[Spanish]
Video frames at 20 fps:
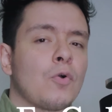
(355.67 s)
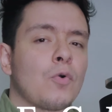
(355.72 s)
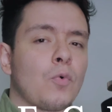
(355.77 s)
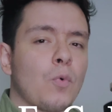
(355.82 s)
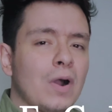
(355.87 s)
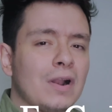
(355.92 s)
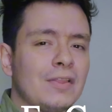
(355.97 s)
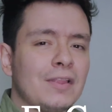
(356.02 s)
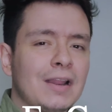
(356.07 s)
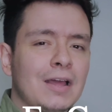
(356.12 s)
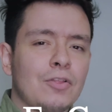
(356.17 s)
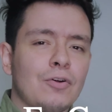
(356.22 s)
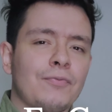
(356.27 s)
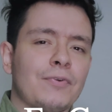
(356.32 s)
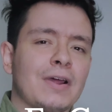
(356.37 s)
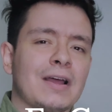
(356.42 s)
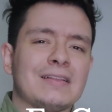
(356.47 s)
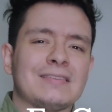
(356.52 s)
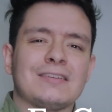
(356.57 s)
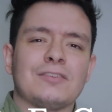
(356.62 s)
¿Cuál de las dos
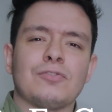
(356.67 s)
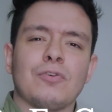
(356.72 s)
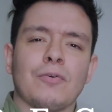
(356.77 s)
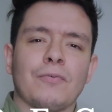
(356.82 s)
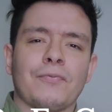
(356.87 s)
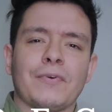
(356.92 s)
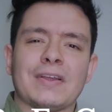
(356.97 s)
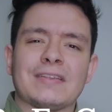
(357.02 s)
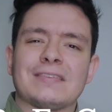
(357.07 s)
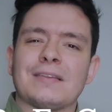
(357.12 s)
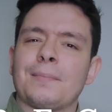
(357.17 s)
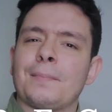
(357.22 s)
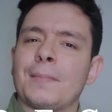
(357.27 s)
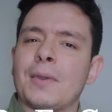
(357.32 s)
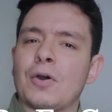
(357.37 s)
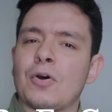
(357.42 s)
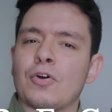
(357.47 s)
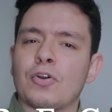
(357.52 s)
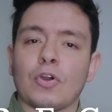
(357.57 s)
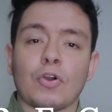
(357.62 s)
fragancias nos ofrecen
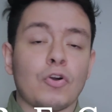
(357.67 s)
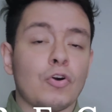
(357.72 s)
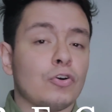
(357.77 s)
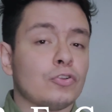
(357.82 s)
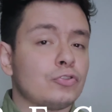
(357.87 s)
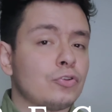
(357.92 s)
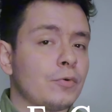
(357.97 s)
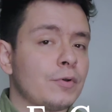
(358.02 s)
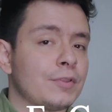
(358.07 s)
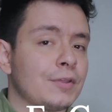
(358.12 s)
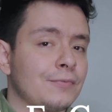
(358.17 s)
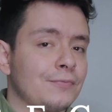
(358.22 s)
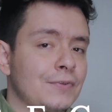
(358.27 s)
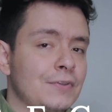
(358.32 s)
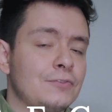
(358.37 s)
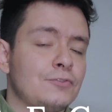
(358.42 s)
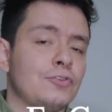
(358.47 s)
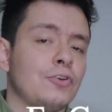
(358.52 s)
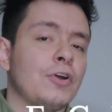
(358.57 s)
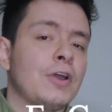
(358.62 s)
mejor
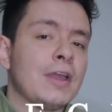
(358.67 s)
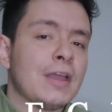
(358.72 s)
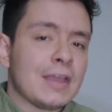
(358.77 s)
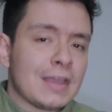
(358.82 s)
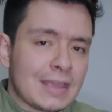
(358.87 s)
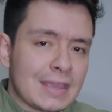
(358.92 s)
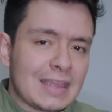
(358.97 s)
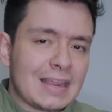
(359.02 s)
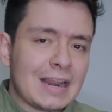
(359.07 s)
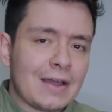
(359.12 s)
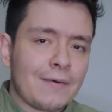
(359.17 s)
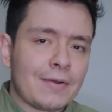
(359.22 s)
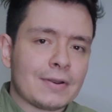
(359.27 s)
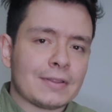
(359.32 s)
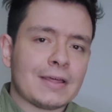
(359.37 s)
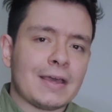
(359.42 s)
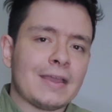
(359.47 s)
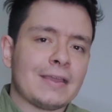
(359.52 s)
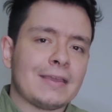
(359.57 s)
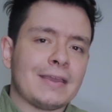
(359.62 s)
costo-beneficio? Y la
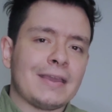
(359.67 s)
verdad es